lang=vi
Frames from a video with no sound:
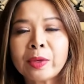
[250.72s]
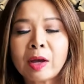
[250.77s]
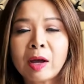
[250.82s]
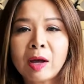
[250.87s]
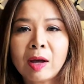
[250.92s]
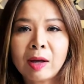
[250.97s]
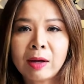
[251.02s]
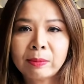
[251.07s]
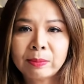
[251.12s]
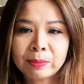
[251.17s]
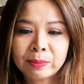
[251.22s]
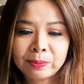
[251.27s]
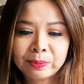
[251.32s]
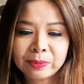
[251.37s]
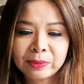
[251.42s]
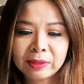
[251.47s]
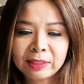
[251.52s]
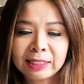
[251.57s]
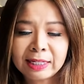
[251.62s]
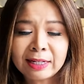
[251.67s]
um,
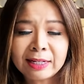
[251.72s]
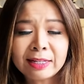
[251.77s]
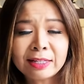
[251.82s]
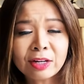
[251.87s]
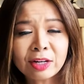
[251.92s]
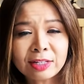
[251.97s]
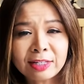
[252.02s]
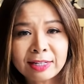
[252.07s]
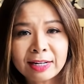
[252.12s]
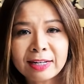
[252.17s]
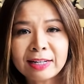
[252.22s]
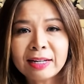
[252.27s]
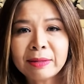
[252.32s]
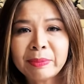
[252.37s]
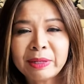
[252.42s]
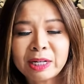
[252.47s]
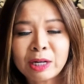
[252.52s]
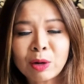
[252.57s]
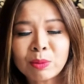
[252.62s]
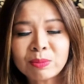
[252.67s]
cái lý do chính là
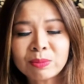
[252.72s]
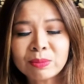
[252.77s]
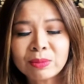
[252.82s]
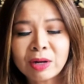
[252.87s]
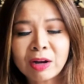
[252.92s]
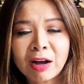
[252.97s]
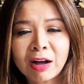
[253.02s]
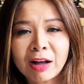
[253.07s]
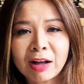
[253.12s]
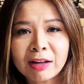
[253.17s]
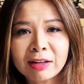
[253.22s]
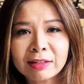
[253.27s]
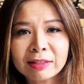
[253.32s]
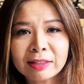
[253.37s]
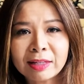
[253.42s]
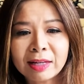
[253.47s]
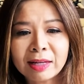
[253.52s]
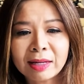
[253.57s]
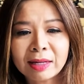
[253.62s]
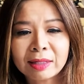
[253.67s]
mình không có
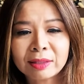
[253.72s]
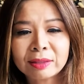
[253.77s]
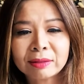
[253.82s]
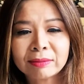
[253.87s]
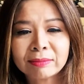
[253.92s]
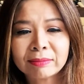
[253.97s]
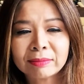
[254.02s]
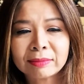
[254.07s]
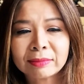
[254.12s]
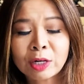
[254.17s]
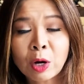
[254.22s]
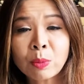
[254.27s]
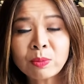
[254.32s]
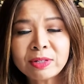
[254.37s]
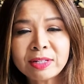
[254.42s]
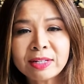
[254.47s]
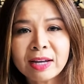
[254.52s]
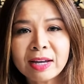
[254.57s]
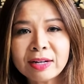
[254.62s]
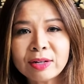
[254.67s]
uh, khống
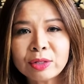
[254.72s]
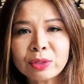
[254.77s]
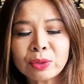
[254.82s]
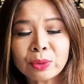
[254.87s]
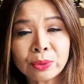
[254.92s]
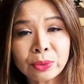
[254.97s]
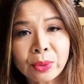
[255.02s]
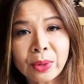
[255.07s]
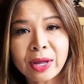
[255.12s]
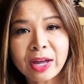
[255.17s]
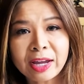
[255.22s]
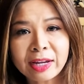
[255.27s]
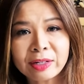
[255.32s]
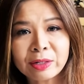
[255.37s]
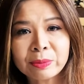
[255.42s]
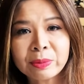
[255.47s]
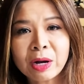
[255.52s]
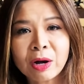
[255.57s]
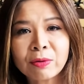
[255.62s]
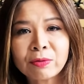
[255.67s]
chế được chủ thuê,
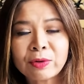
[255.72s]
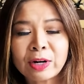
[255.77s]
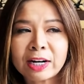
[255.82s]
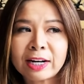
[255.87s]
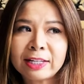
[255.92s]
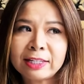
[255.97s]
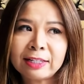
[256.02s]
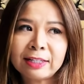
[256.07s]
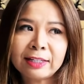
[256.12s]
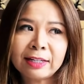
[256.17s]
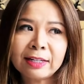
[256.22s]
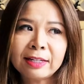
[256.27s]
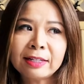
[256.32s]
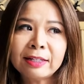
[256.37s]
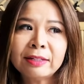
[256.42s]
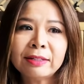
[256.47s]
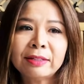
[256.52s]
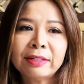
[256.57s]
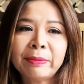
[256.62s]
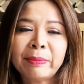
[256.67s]
đúng không, hoặc là những cái
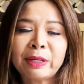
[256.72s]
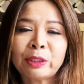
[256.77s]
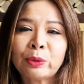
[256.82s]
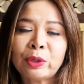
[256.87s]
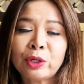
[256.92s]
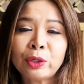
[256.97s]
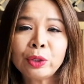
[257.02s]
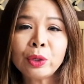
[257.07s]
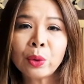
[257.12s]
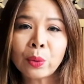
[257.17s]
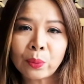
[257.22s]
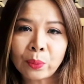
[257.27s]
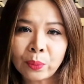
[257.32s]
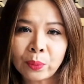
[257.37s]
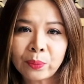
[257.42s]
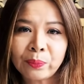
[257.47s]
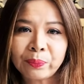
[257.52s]
người mà tuyển dụng.